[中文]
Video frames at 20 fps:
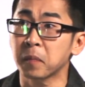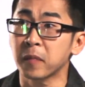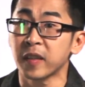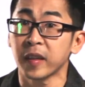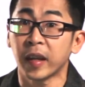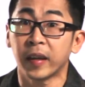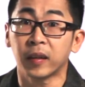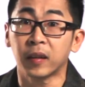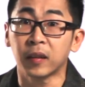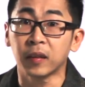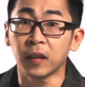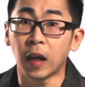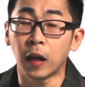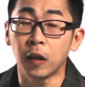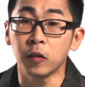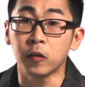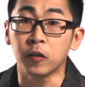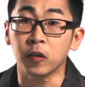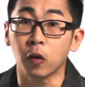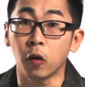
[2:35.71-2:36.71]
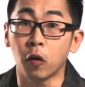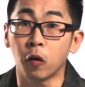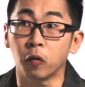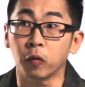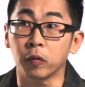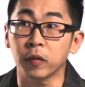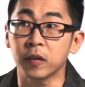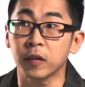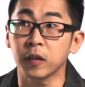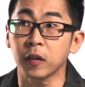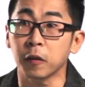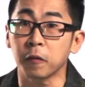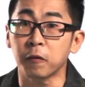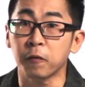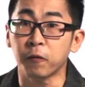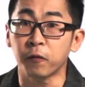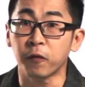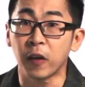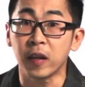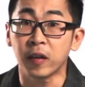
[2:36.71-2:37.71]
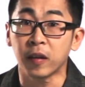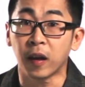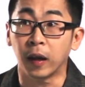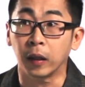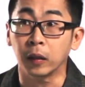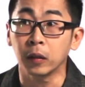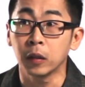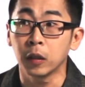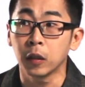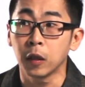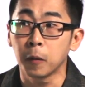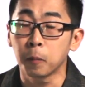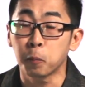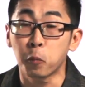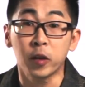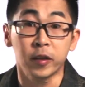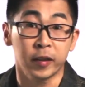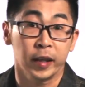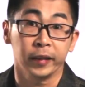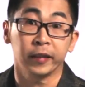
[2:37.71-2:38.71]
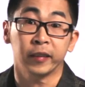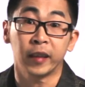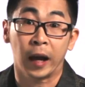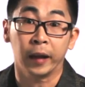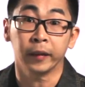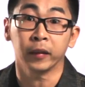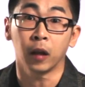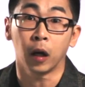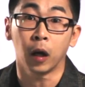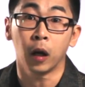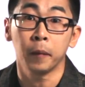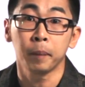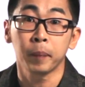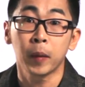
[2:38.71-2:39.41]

在当时候是非常不简单的。